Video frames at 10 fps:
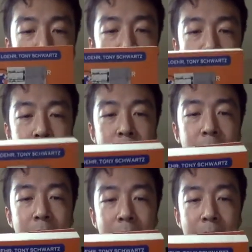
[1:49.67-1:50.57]
cuốn sách
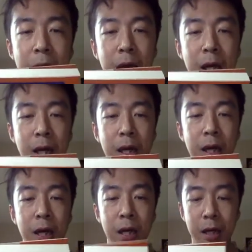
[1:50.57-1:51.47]
này là
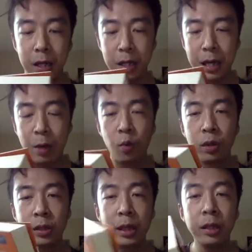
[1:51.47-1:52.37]
là
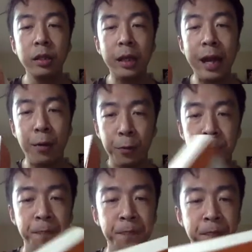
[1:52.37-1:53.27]
cuốn sách như thế nào
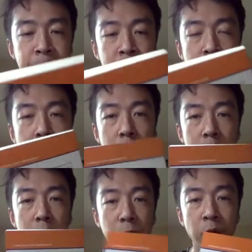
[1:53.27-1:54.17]
đó
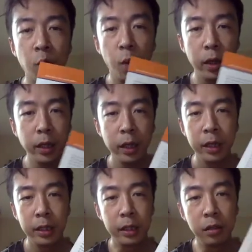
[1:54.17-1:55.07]
ở phần cuối
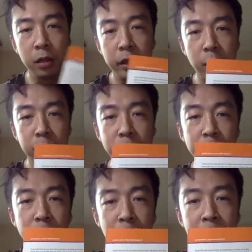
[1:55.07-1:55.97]
thì thường khi đọc sách
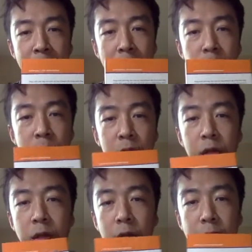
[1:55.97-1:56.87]
ấy, thì mình hay đọc
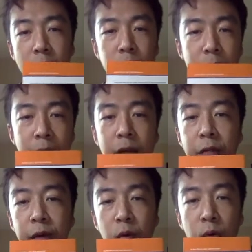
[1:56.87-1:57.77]
thường những đọc cái
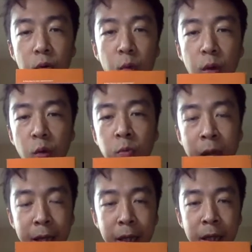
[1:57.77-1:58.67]
review ở cuối cùng
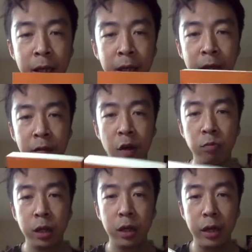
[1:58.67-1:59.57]
này
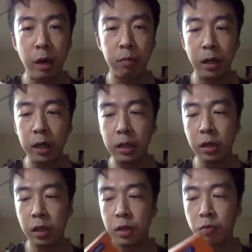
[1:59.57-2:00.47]
đồng thời là đọc cái lời
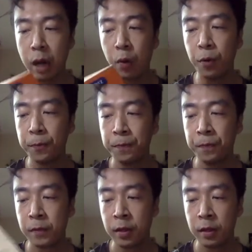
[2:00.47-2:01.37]
tựa lúc đầu
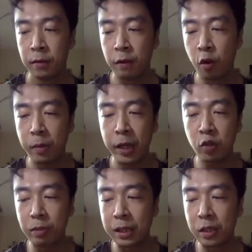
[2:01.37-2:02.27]
và hôm nay
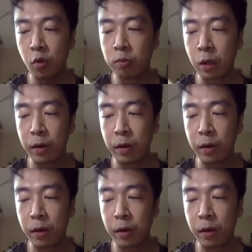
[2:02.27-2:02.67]
chúng ta sẽ cùng nhau